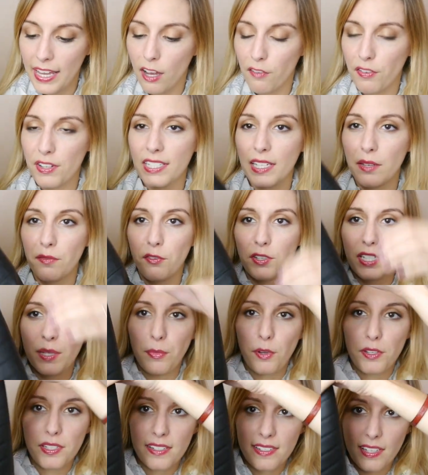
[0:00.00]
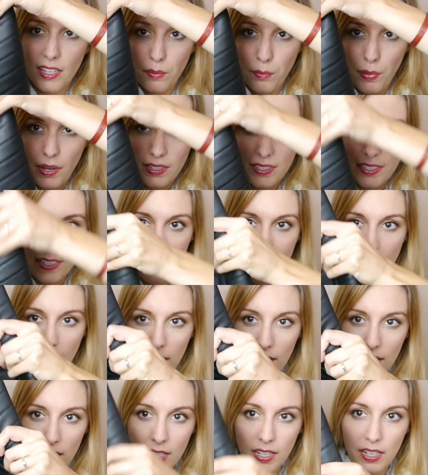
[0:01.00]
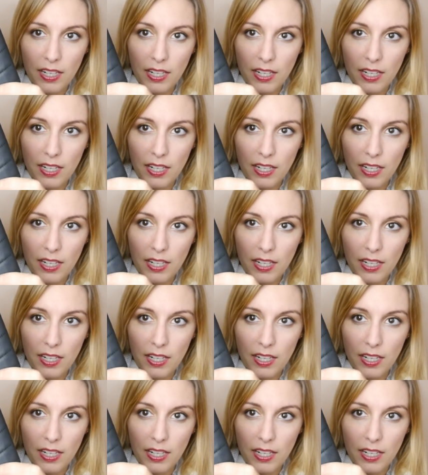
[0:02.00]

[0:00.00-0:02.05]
Et en fait, ce qui me faisait peur, c'est cette partie-là.